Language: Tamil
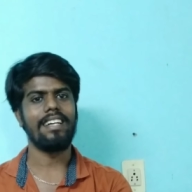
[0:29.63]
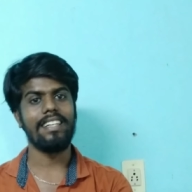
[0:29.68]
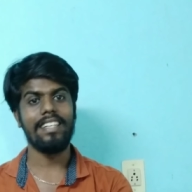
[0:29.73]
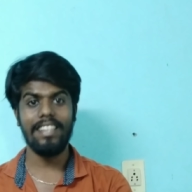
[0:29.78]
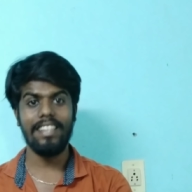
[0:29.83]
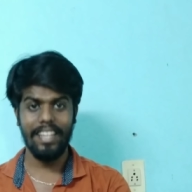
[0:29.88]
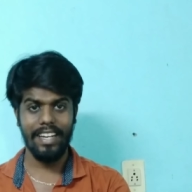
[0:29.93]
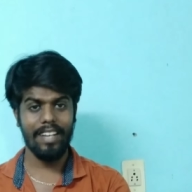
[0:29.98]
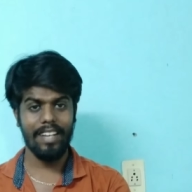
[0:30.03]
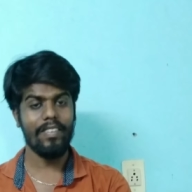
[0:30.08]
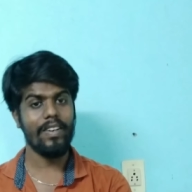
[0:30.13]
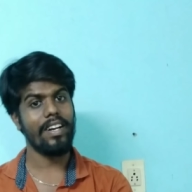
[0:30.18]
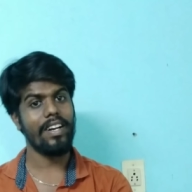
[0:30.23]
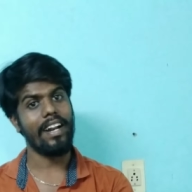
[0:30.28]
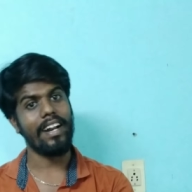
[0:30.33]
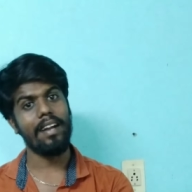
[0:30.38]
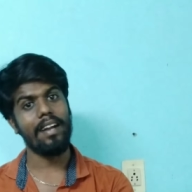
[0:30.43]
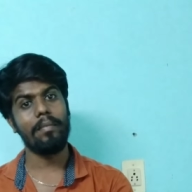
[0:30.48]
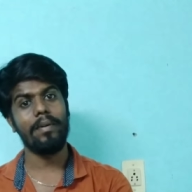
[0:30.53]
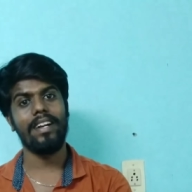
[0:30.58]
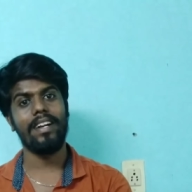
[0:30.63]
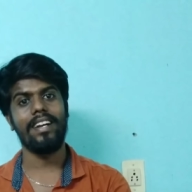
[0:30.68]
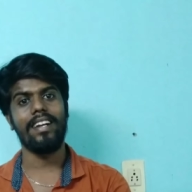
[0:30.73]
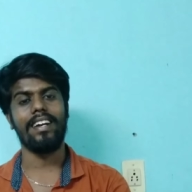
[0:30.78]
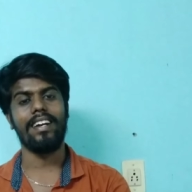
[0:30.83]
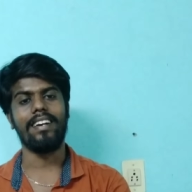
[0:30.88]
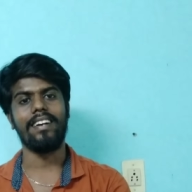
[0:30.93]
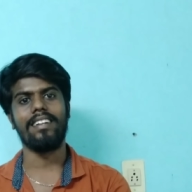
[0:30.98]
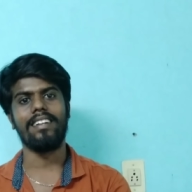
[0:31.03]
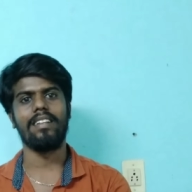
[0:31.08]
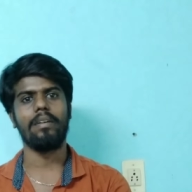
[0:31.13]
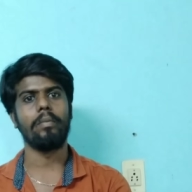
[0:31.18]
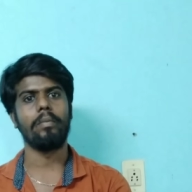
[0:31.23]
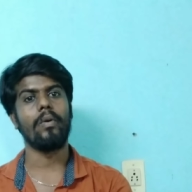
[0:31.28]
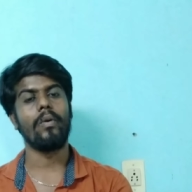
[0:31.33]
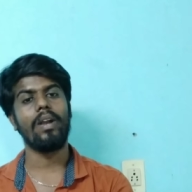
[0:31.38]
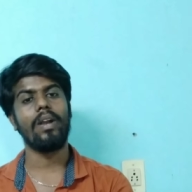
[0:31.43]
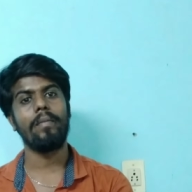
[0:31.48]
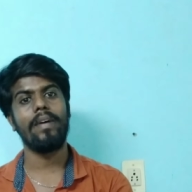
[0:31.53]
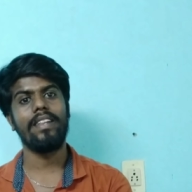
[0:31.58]
இந்த கேள்வி நிறைய பேர் என்கிட்ட கேட்குறது இப்போ
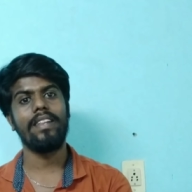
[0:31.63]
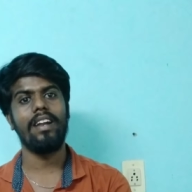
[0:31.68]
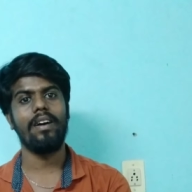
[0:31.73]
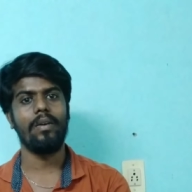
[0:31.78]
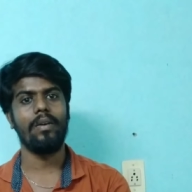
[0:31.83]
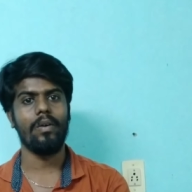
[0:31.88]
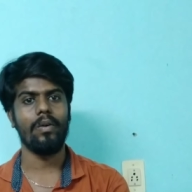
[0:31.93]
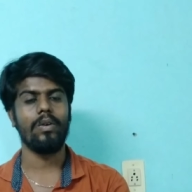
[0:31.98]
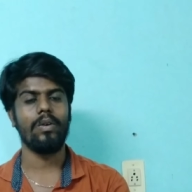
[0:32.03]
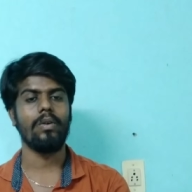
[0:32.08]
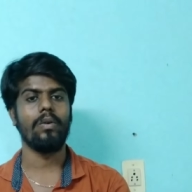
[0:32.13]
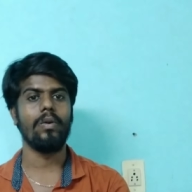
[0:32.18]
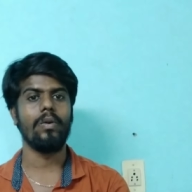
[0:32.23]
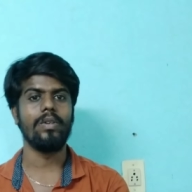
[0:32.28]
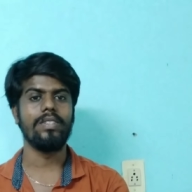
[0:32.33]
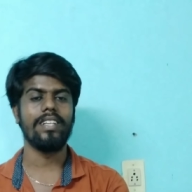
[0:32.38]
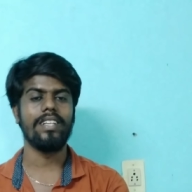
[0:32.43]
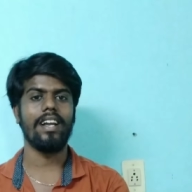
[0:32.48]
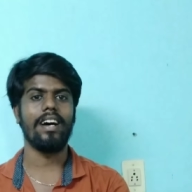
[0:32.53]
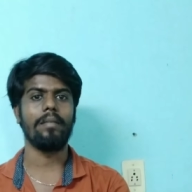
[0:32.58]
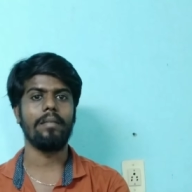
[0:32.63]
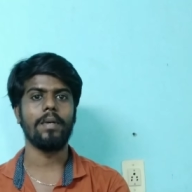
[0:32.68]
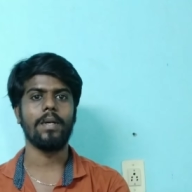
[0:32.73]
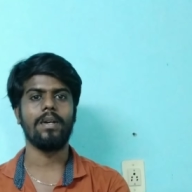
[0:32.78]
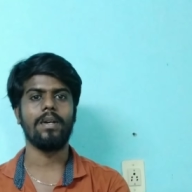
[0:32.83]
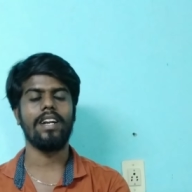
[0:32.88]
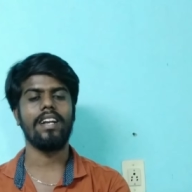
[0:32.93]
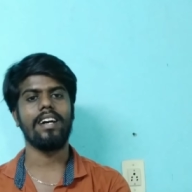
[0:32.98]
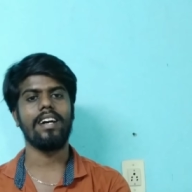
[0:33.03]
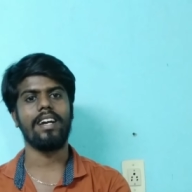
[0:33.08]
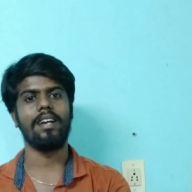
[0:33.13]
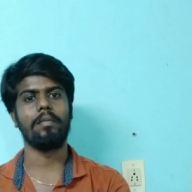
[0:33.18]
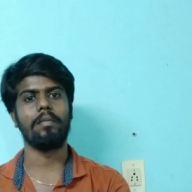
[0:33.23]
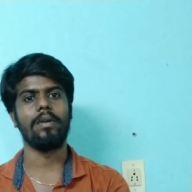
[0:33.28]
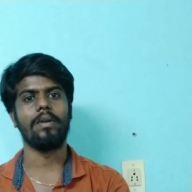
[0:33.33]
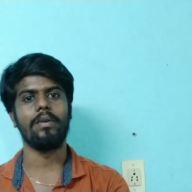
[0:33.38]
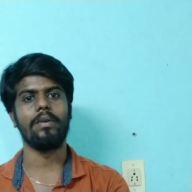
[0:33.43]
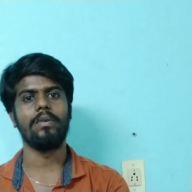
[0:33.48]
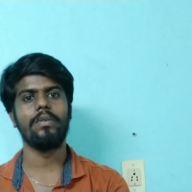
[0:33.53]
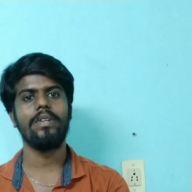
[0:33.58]
உங்களை மாதிரி நான் அவங்க ஒரு ஹோல்சேல் ஆரம்பிக்கணும்னு நாங்கள் என்ன
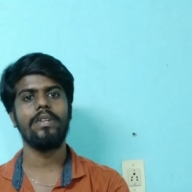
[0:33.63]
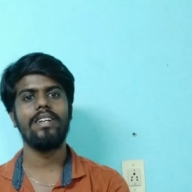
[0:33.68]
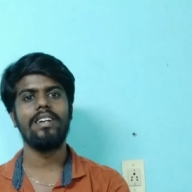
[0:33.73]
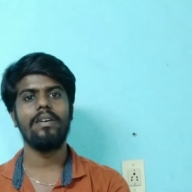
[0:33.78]
பண்ணணும்